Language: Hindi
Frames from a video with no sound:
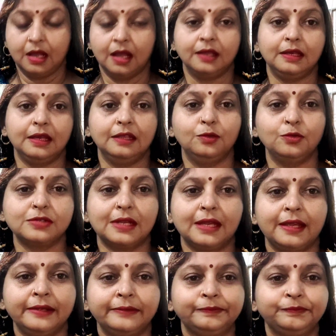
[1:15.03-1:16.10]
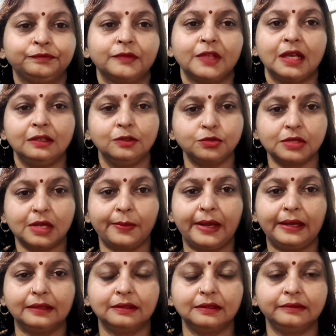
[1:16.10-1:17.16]
हाँ ये दूसरा है कल दूसरा
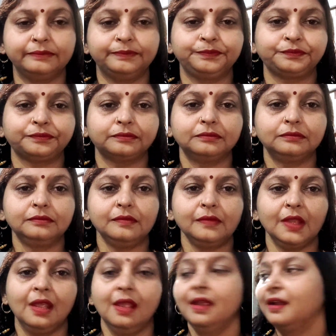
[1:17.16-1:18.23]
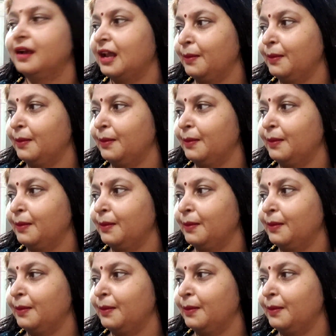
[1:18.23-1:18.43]
पहना था है?